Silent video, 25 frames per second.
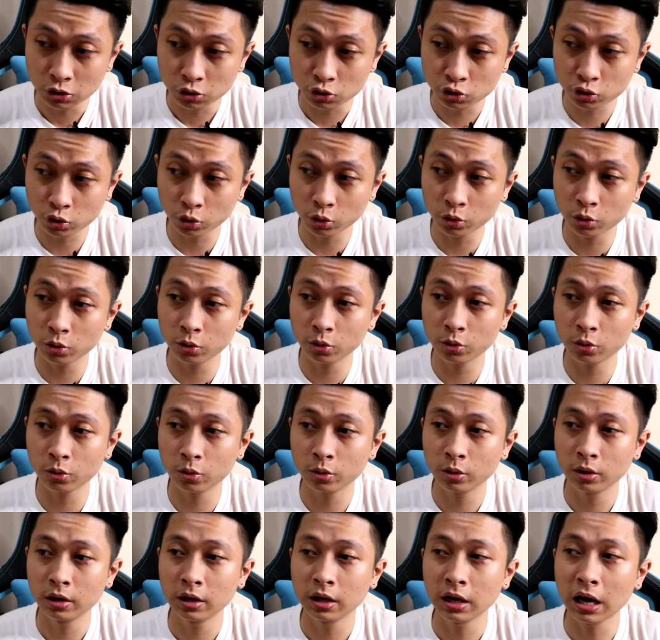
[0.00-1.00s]
So,
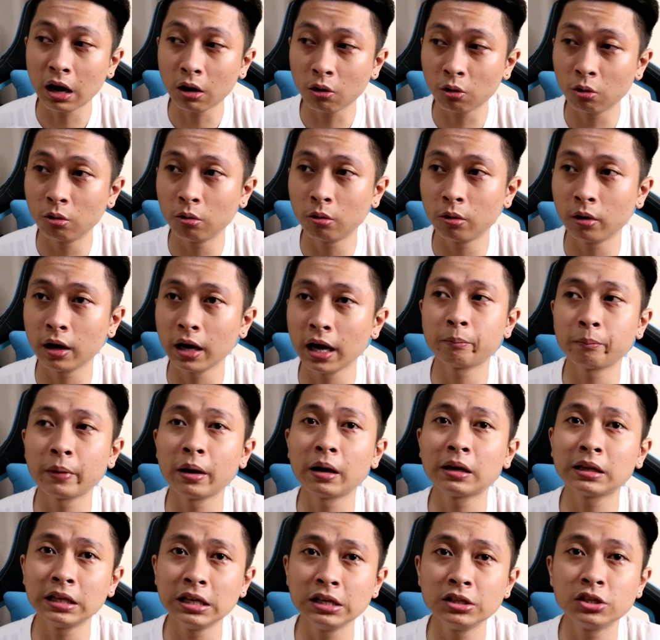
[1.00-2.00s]
ako,
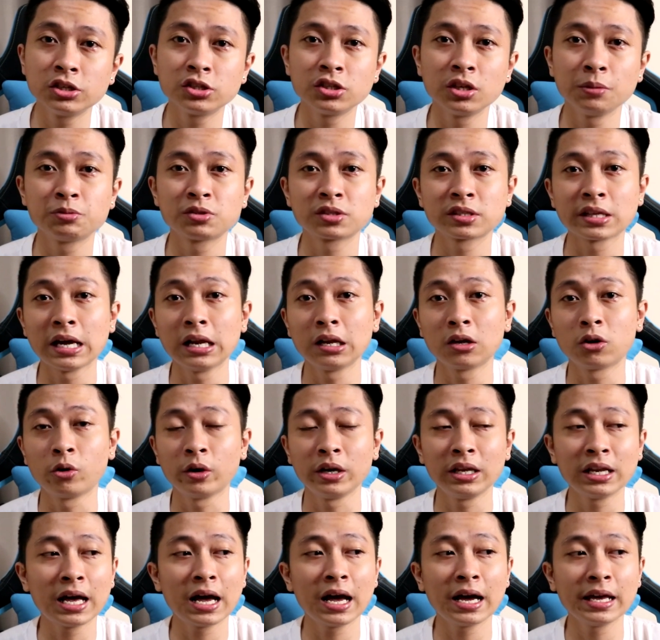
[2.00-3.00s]
ang leadership style ko,
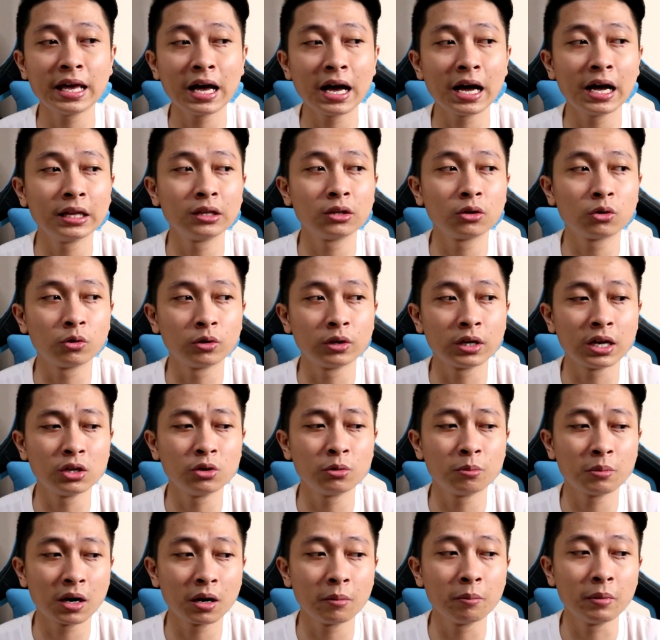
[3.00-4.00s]
hinahayaan ko na
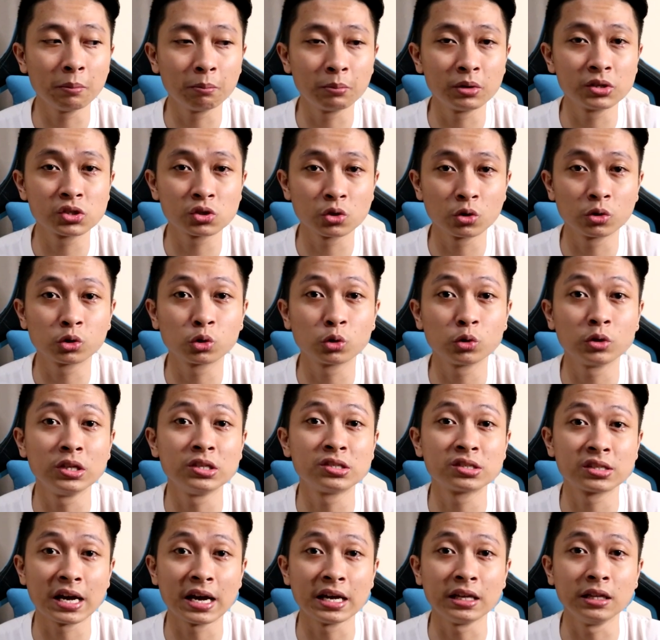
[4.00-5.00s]
yung mga members ko to
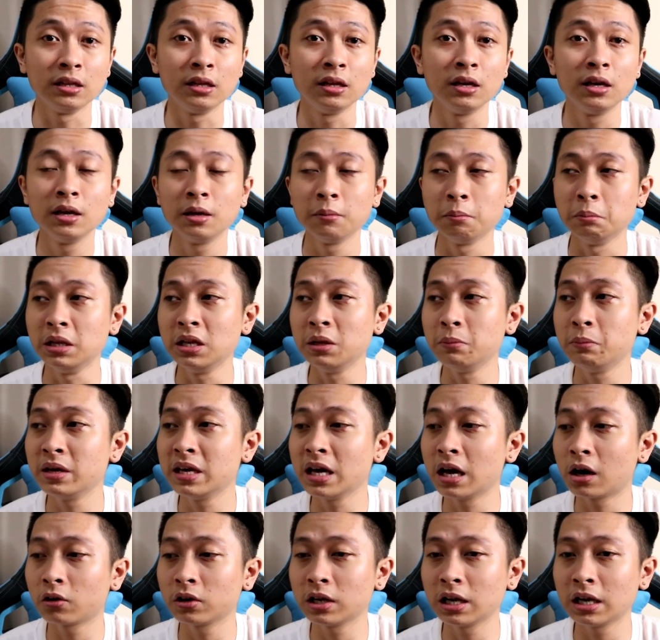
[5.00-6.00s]
decide.
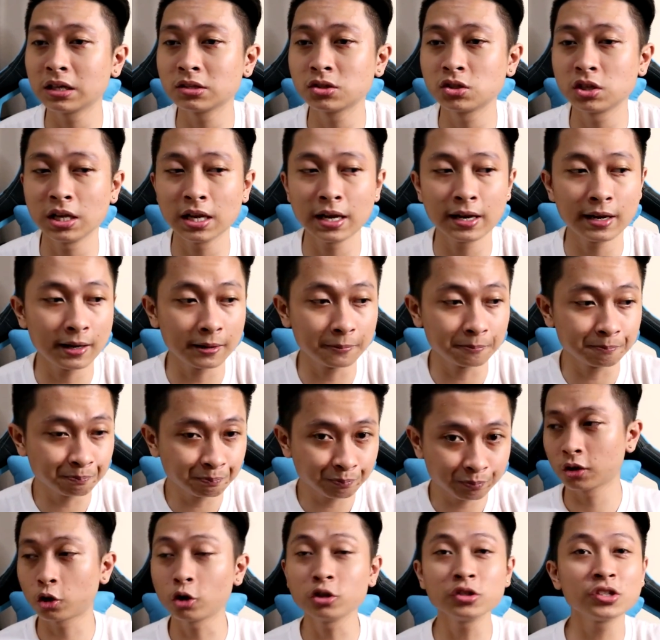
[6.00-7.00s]
Binibigyan ko na lang sila
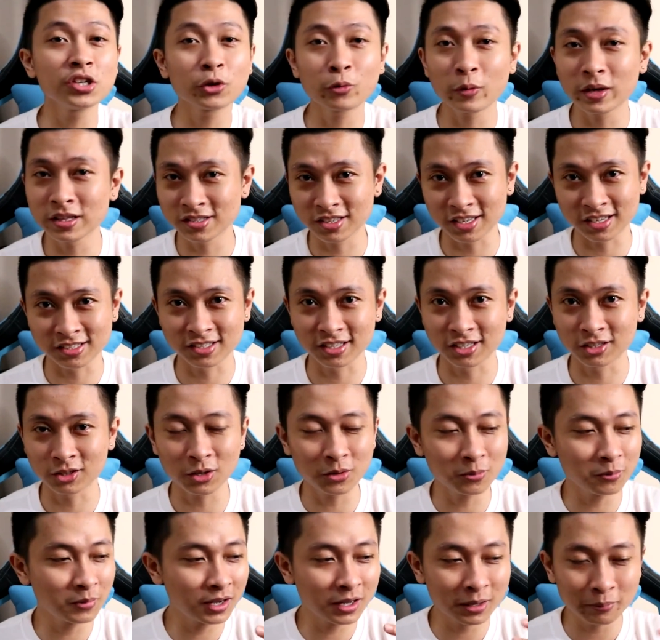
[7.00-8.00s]
ng consequences. Ito
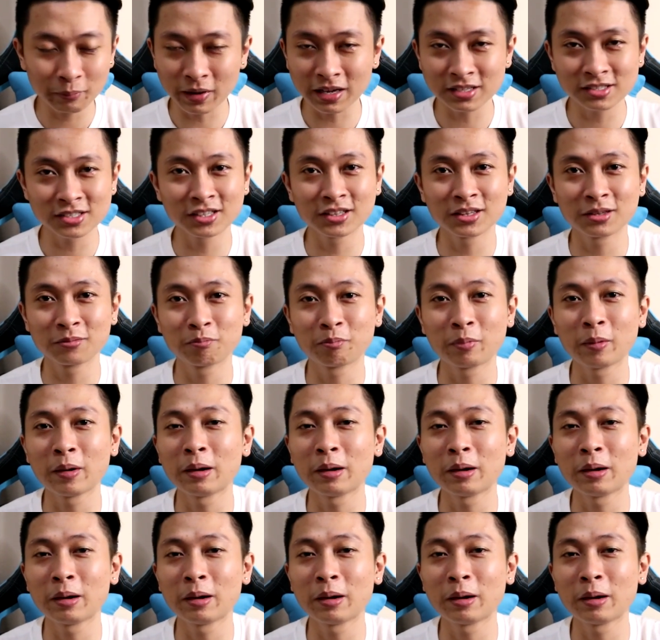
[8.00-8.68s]
yung mga posit-